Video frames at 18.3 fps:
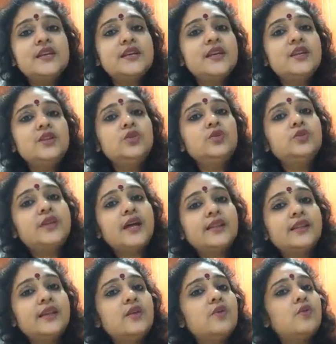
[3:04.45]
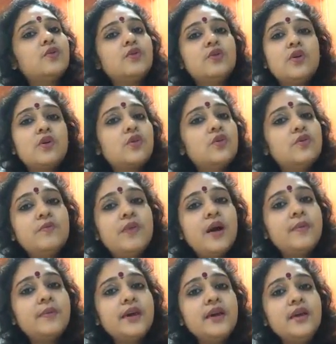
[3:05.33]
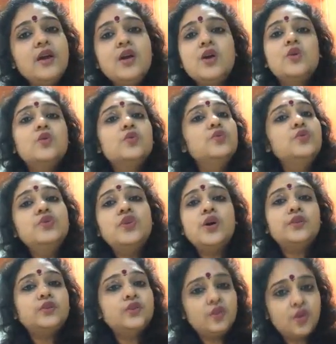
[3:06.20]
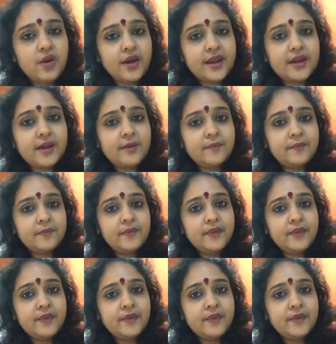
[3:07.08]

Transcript: স্কিল কিন্তু তাতে কোনো উন্নত হয় না